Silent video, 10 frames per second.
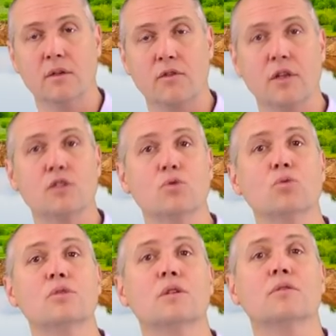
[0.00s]

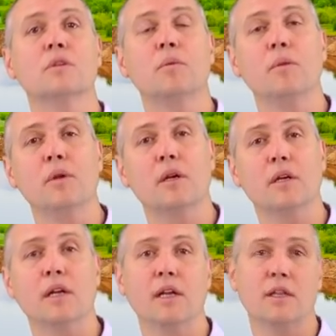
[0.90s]
французского,
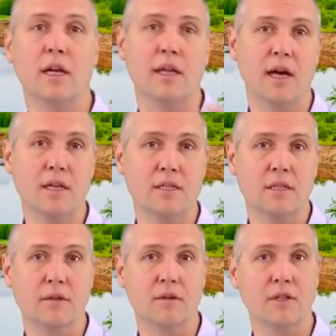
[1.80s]
например, или
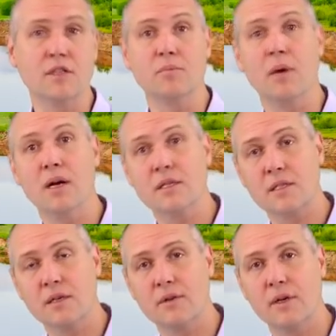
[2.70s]
итальянского,
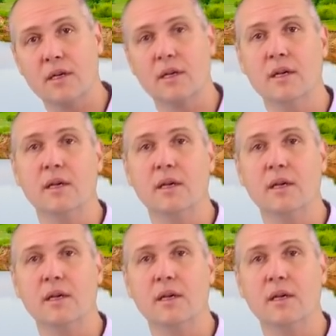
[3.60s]
испанского.